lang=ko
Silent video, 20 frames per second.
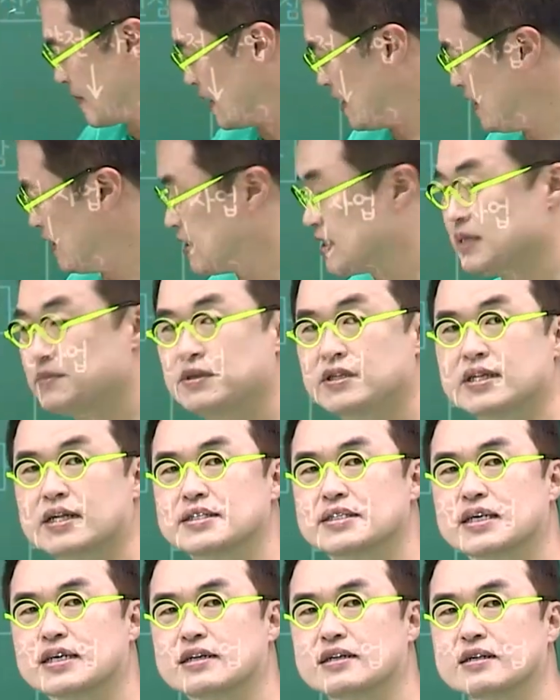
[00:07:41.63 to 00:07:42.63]
이
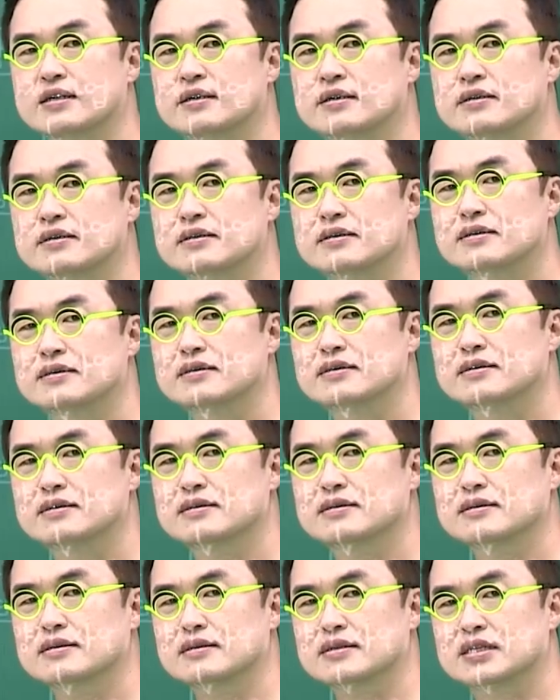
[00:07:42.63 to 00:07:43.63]
시민단체를
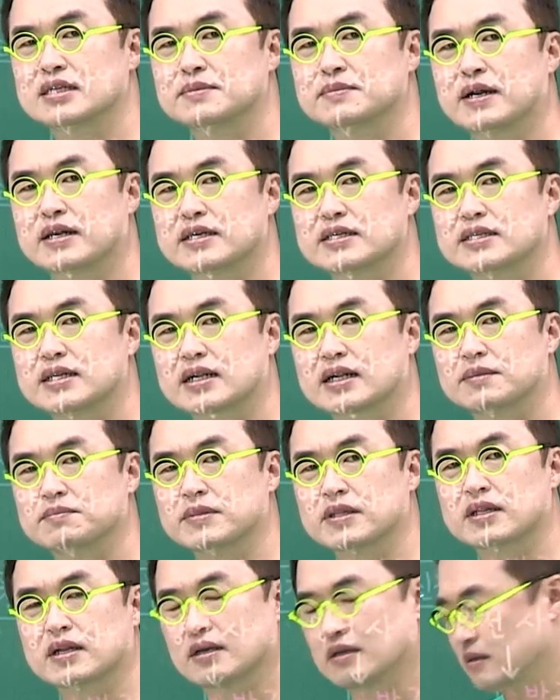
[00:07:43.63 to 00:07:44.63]
의심하기
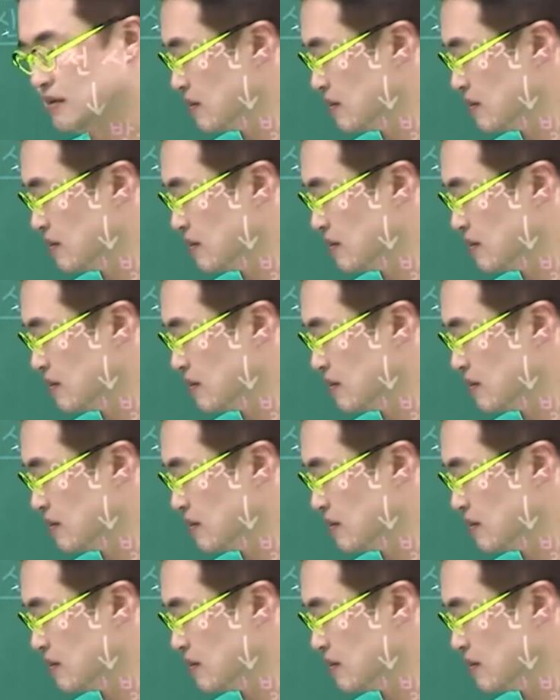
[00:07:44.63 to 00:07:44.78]
시작합니다.